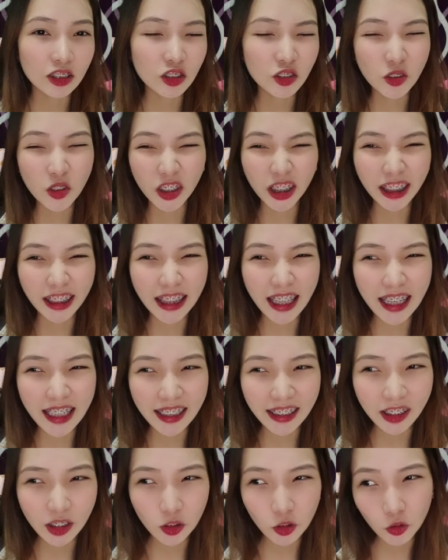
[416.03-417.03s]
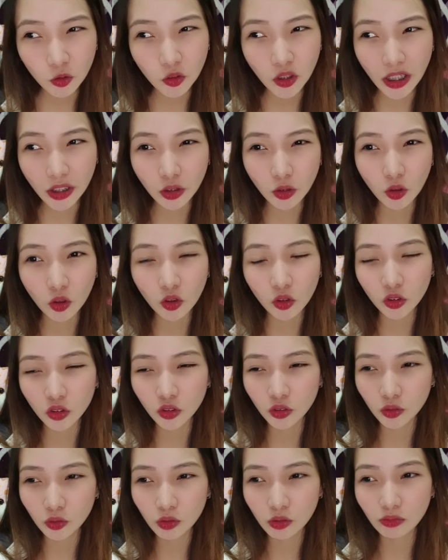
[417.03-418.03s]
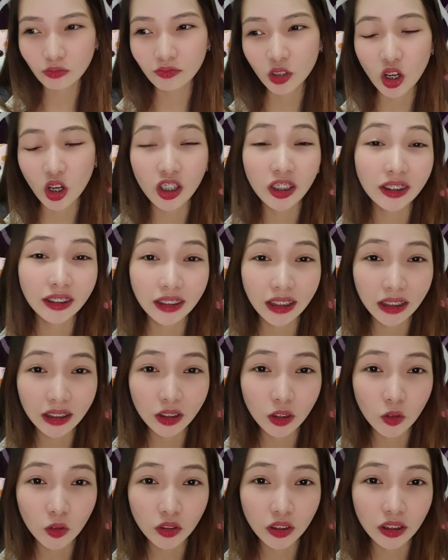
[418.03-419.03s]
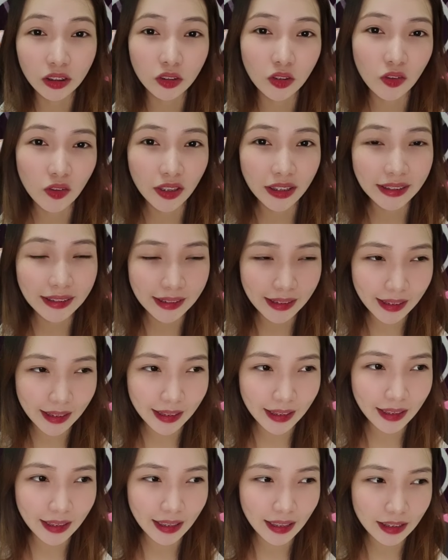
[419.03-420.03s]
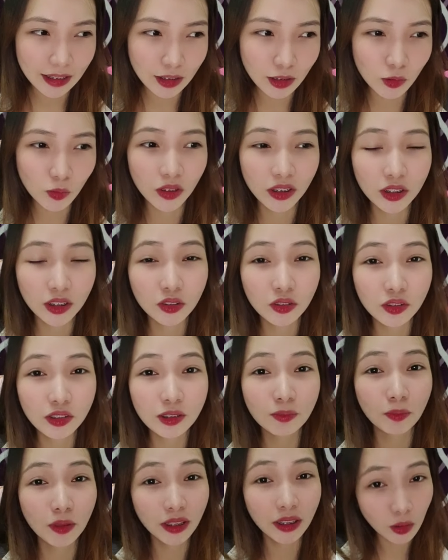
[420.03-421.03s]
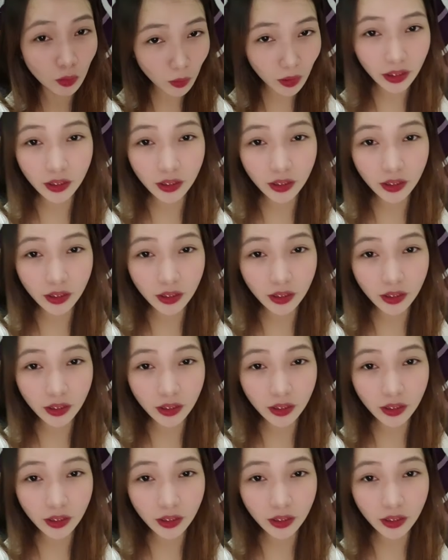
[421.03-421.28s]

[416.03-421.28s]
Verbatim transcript: Short lang yung ano ko, yung content ko na to kasi I just wanted to spread